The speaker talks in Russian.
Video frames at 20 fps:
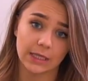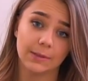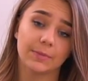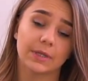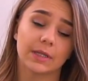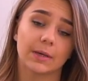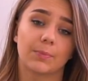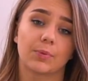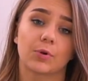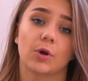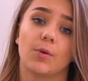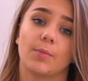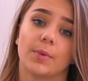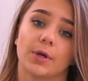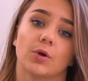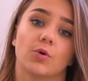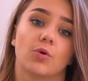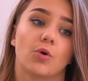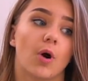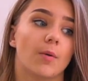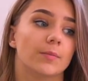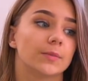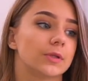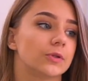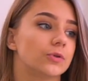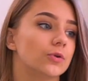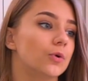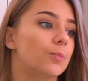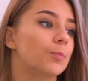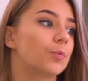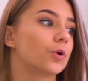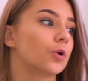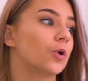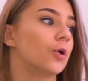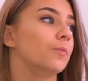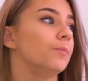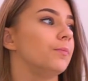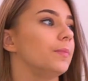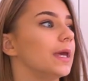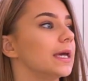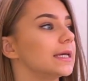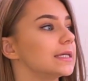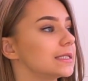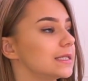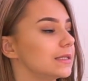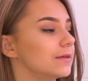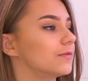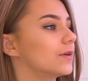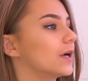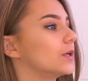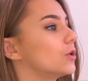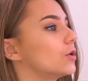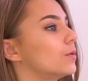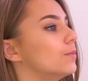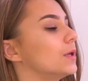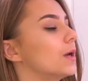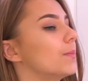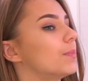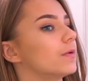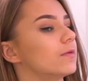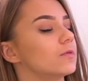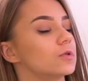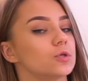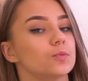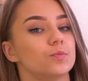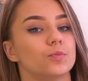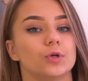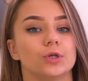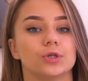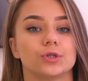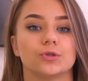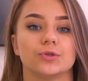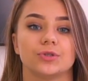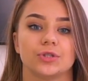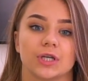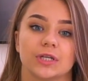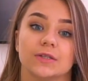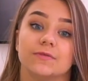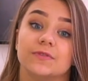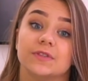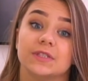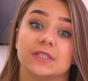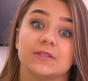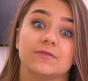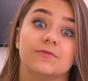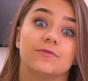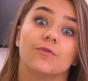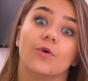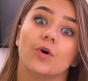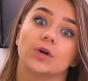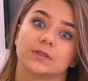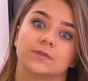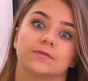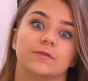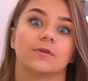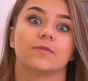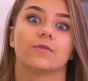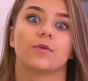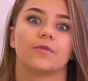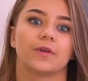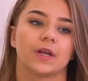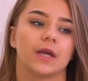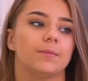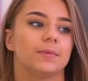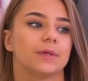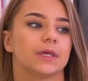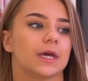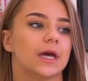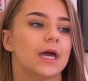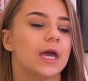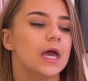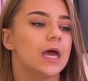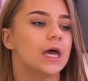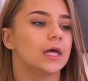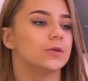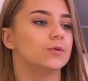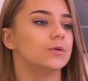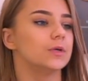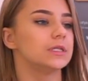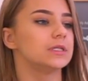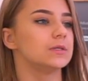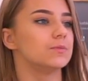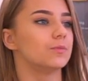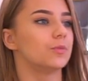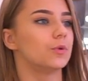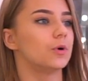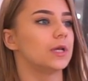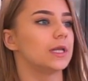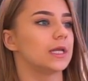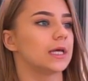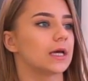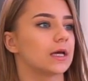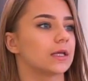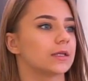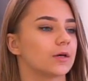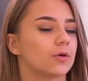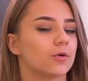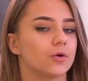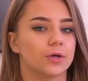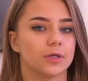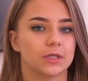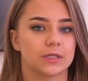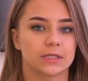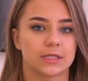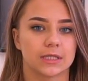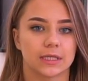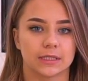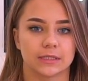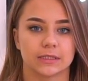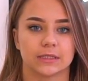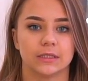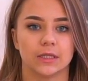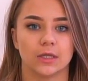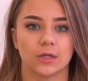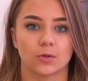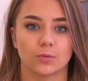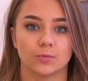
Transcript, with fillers: именно про мою комнату, про место, в котором я провожу большую часть всего своего времени, ну и тем более такой целостный